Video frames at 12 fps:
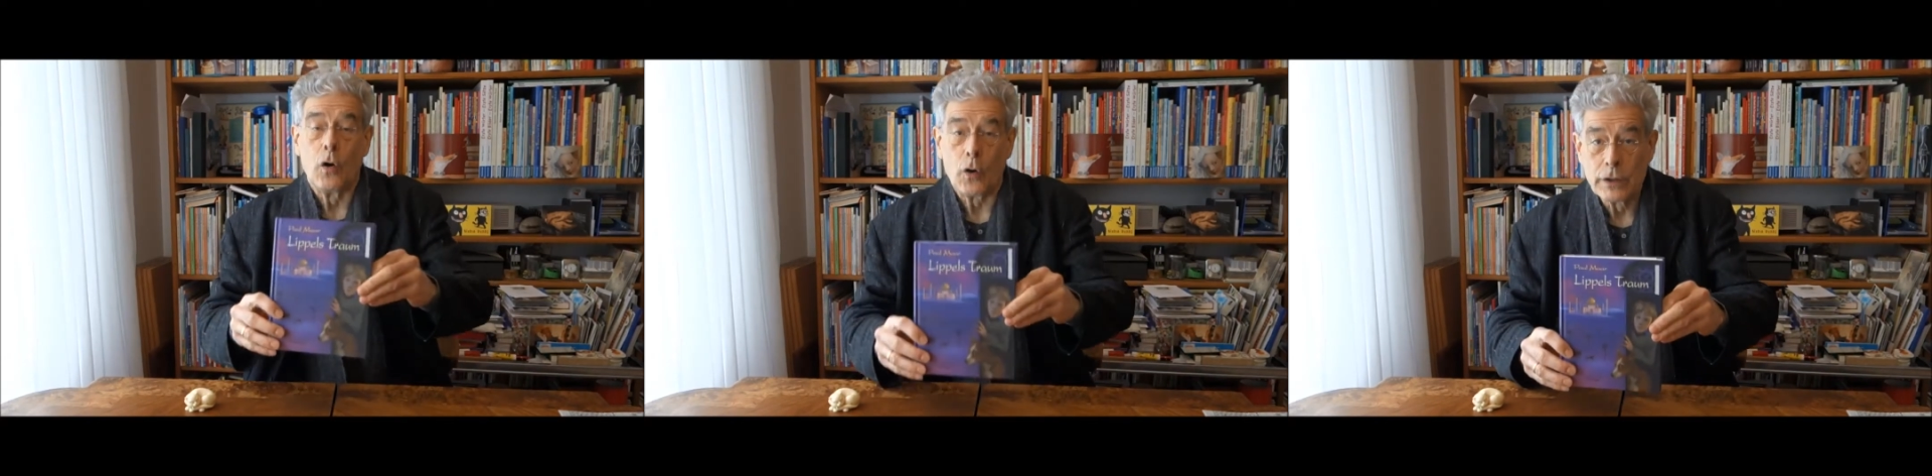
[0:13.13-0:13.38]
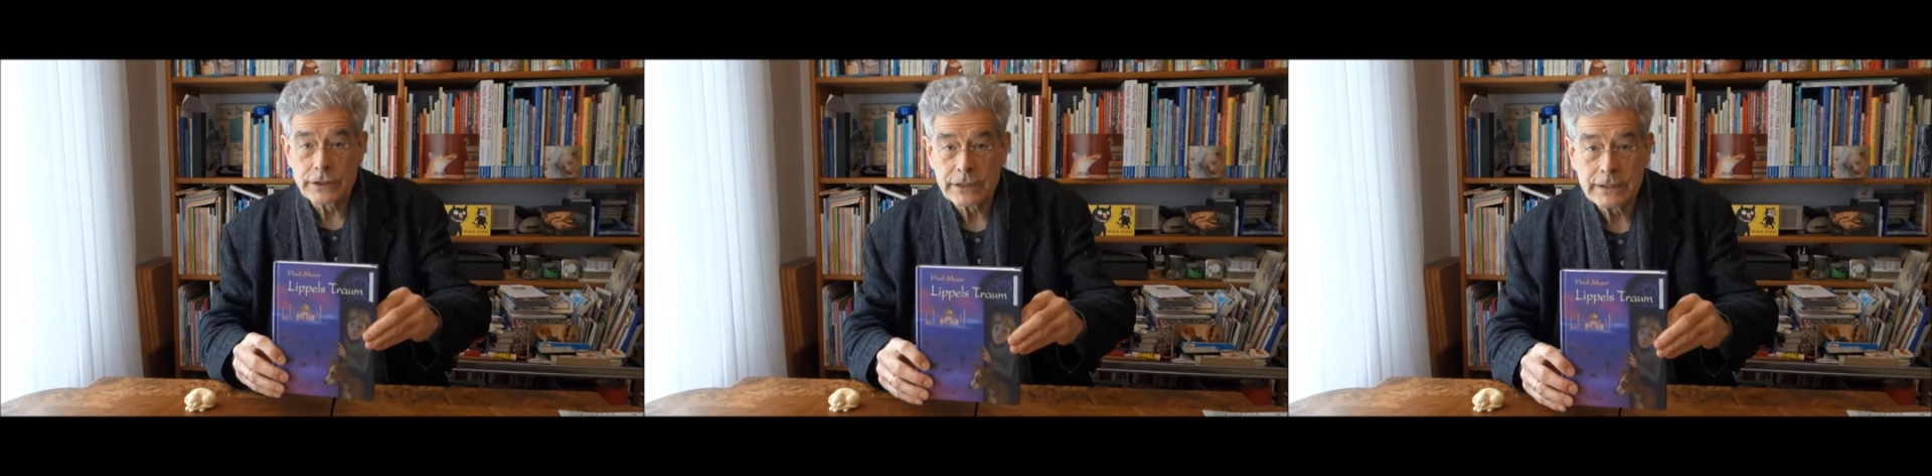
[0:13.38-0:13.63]

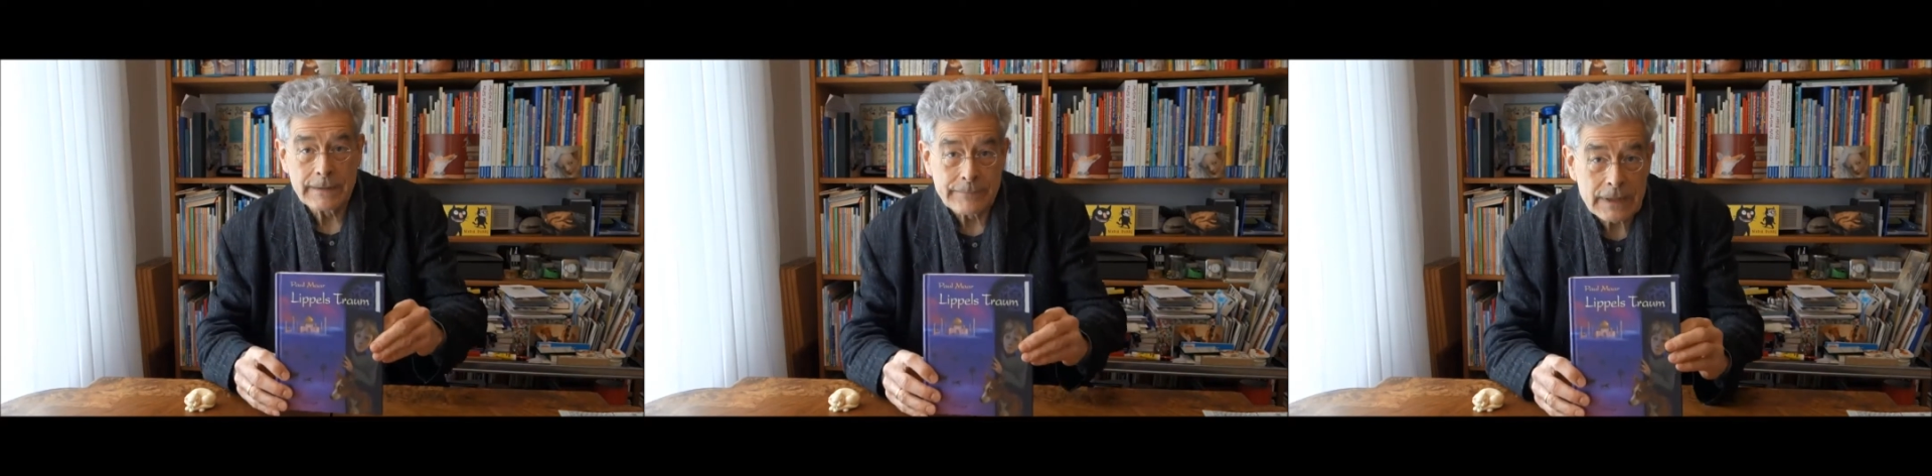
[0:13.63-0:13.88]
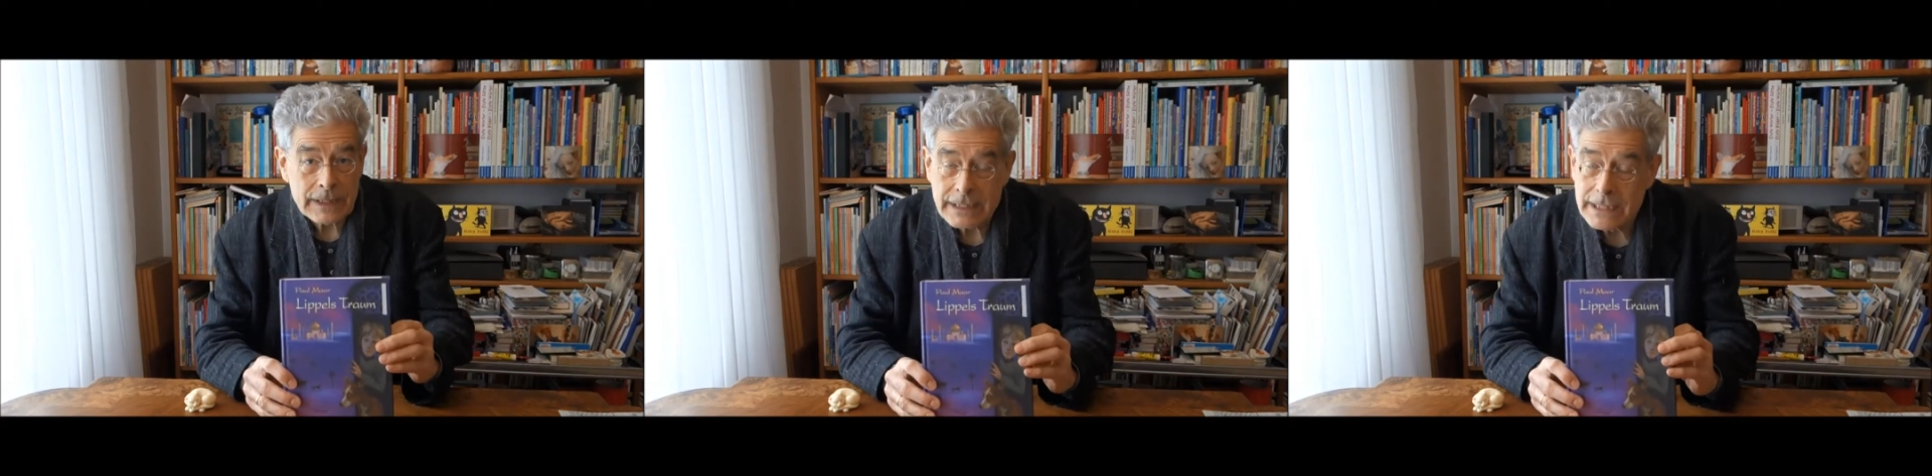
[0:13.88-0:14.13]
heute
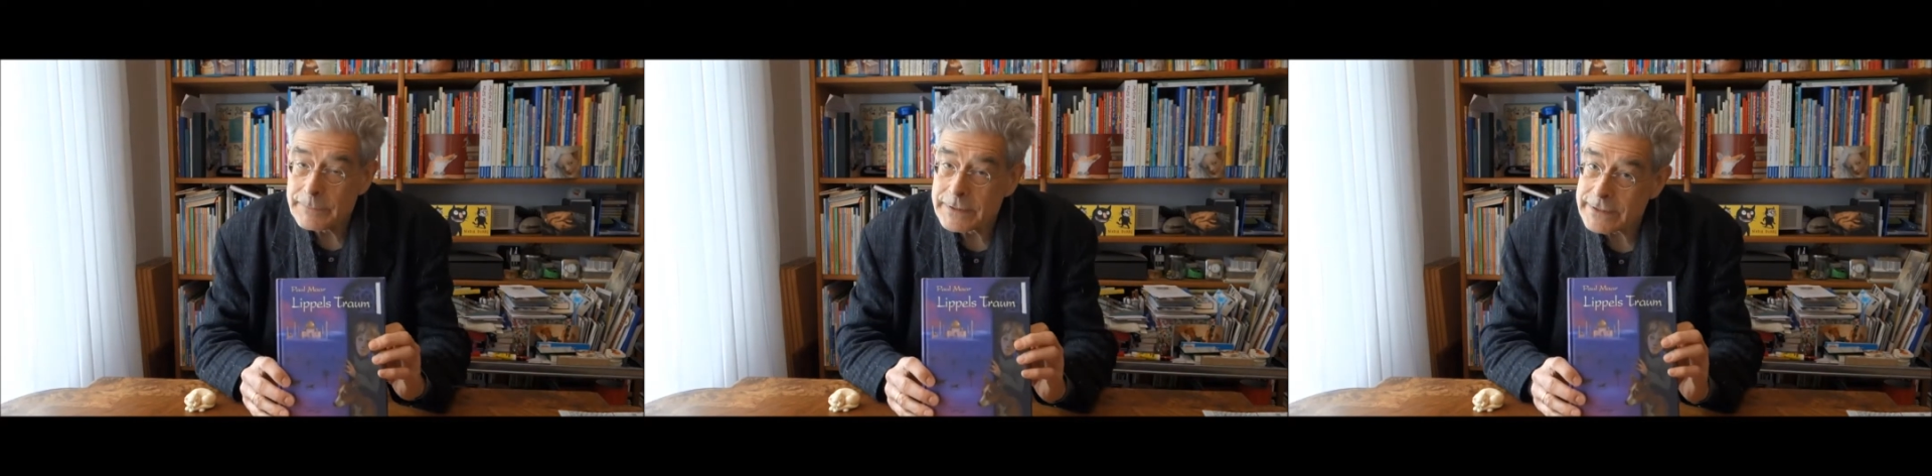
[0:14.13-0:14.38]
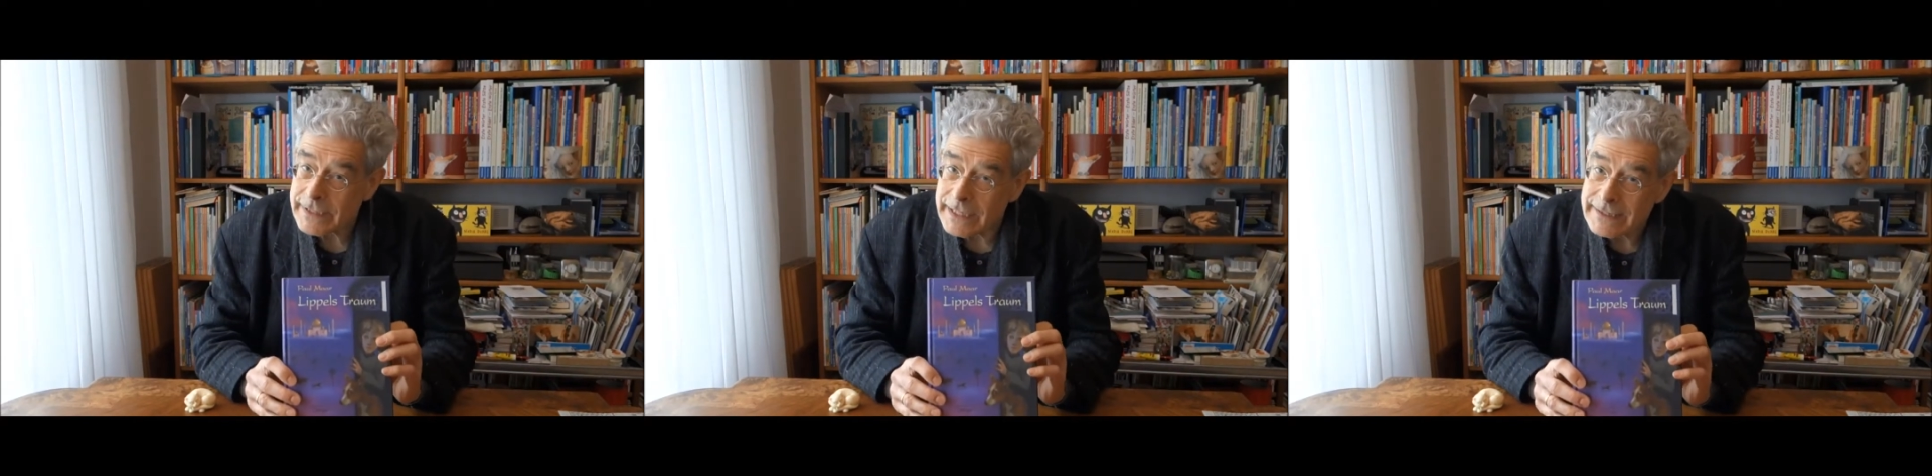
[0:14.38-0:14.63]
gibt
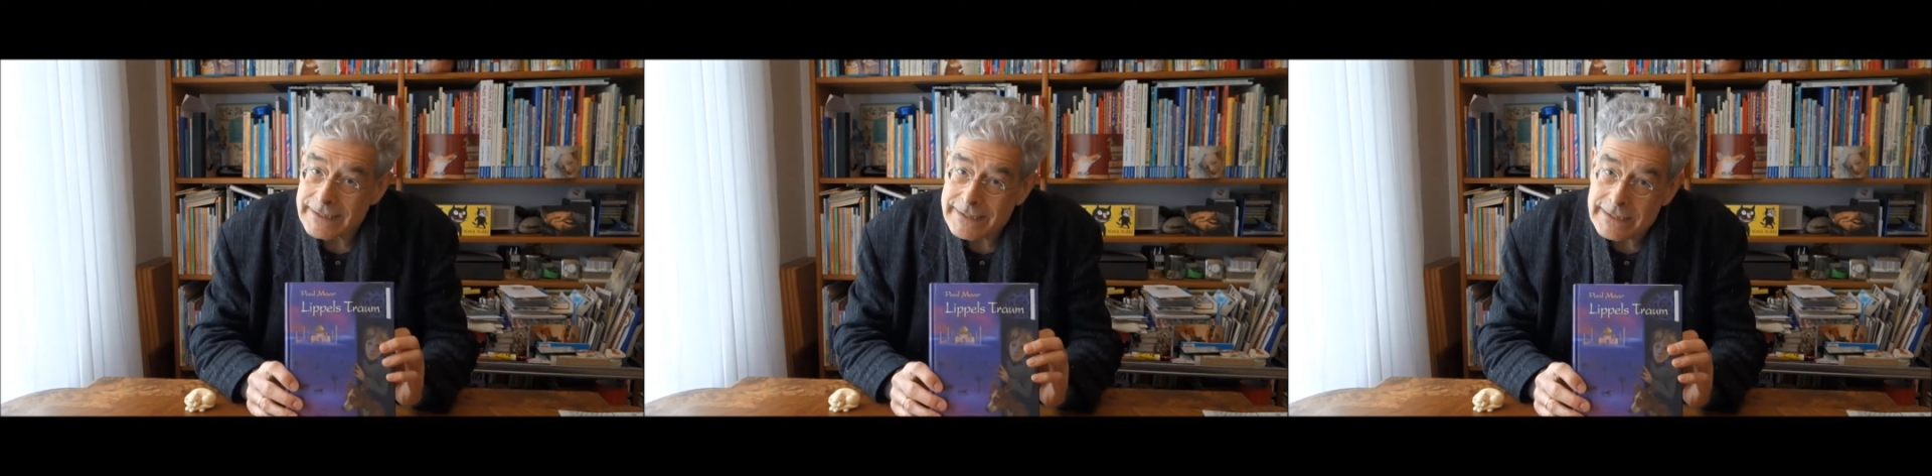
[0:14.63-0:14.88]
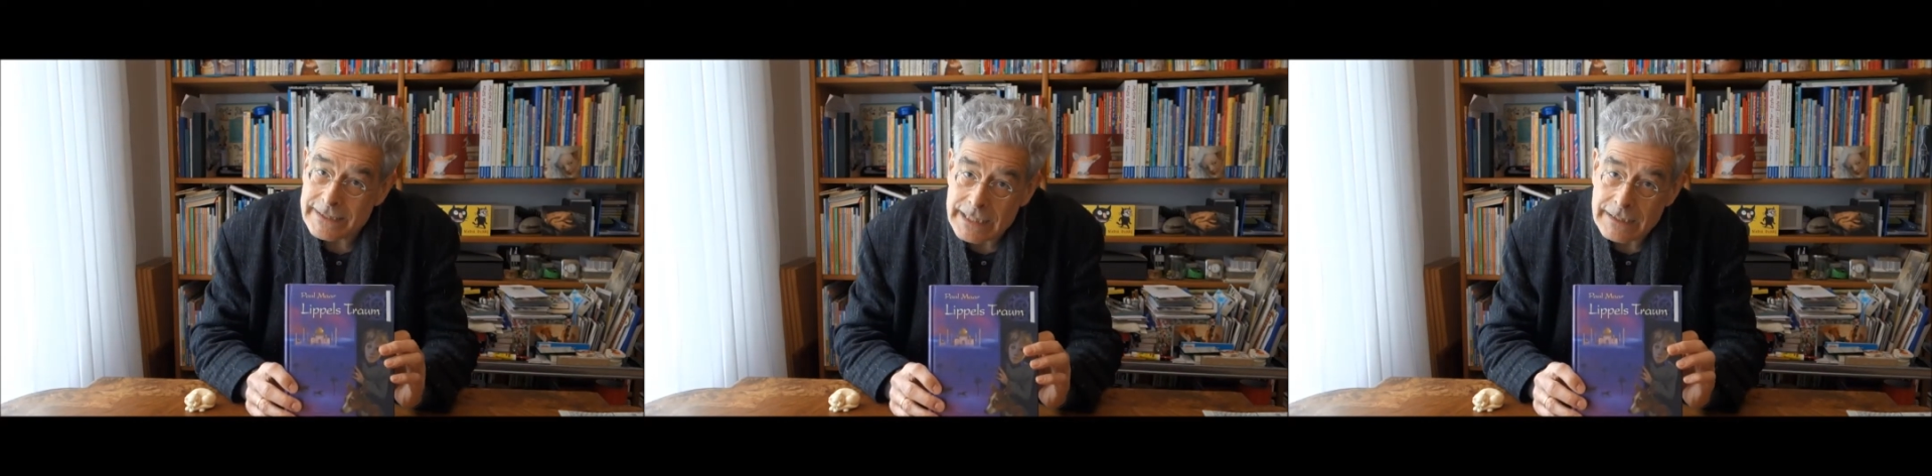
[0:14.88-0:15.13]
es eine
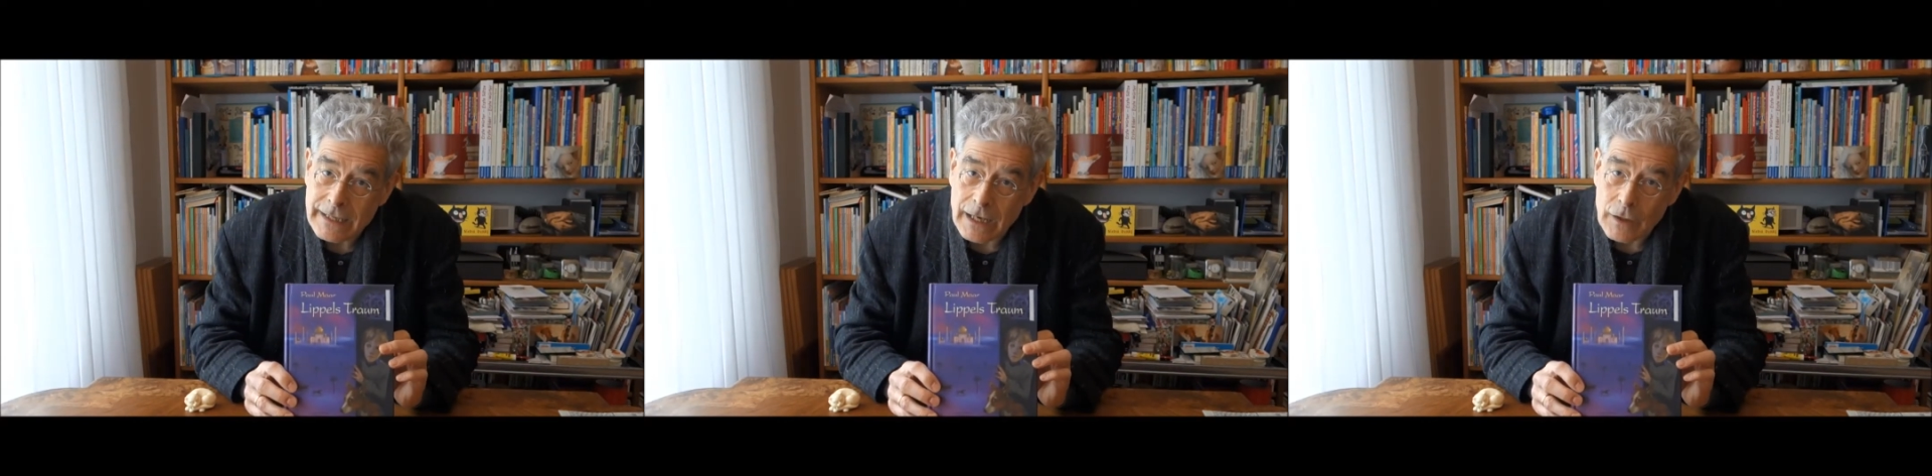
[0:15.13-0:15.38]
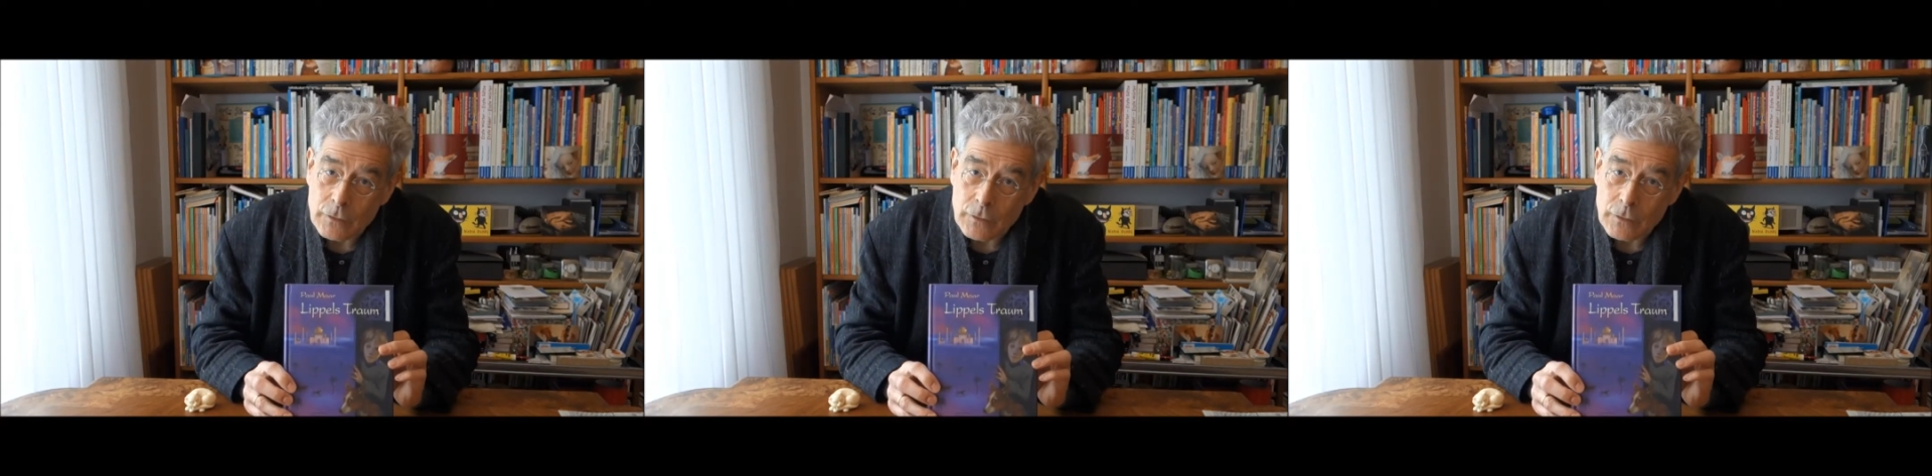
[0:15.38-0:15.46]
Szene